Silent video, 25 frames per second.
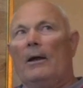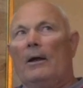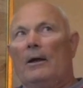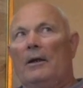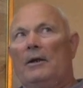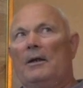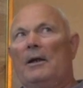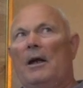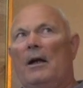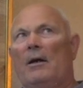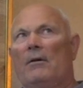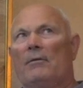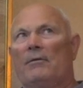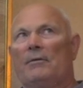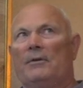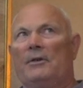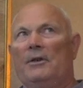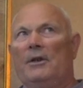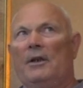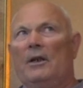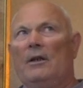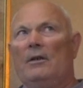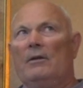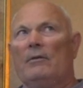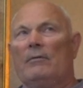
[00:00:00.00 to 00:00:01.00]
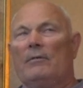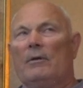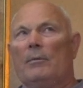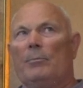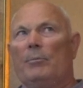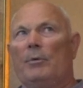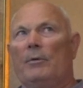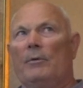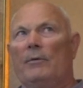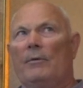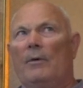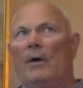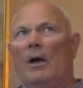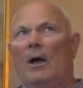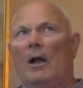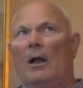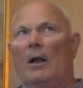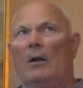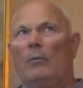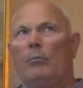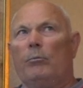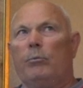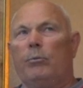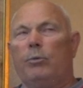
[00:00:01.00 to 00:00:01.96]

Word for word: Я в день выпивал